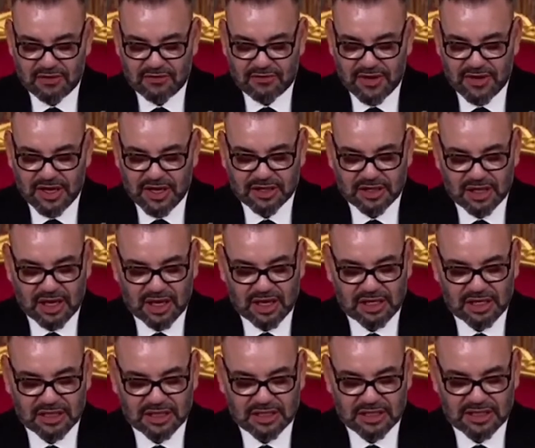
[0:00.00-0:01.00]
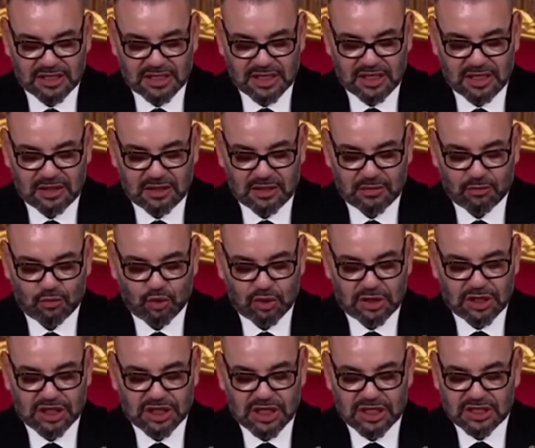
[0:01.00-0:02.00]
في إطار تنزيل
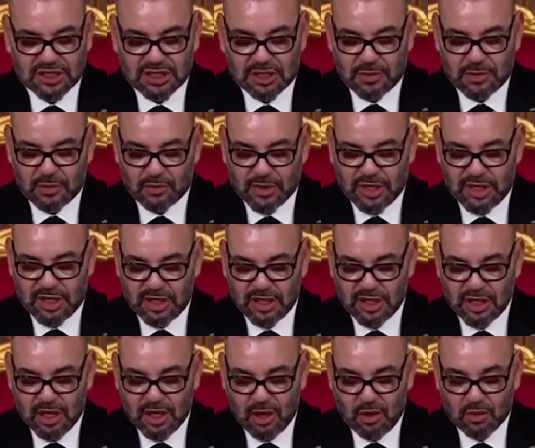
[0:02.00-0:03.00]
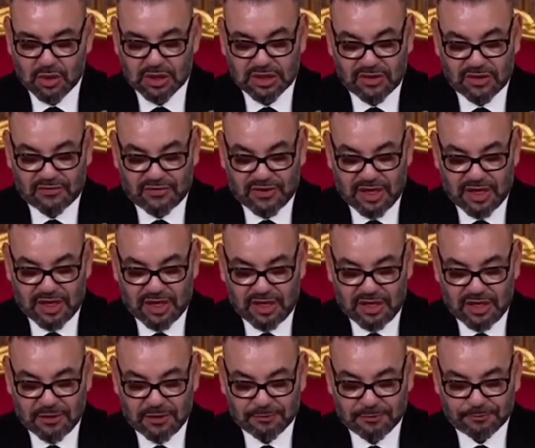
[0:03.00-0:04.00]
النموذج التنموي
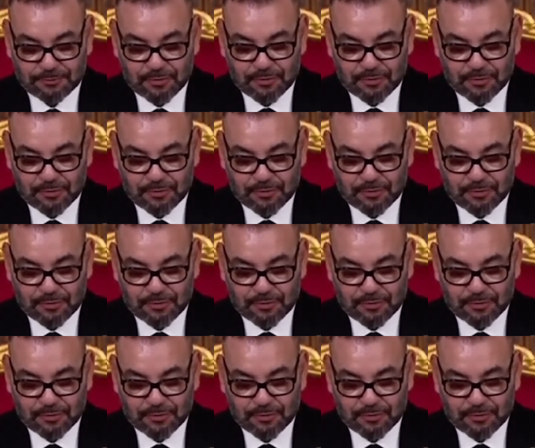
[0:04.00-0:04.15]
وتفعيل